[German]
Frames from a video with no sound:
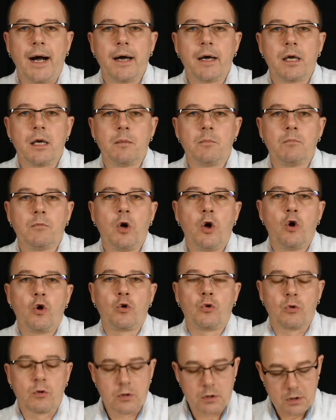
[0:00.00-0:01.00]
AM
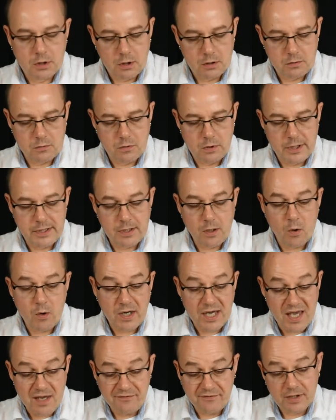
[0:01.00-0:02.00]
und und
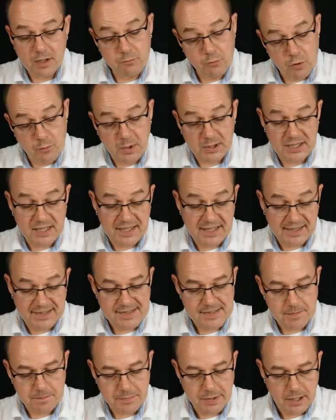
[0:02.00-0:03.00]
natürlich auch FM über
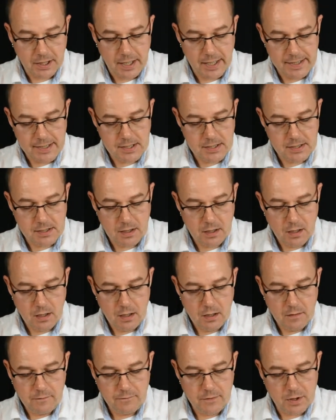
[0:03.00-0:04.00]
den ganzen Bereich.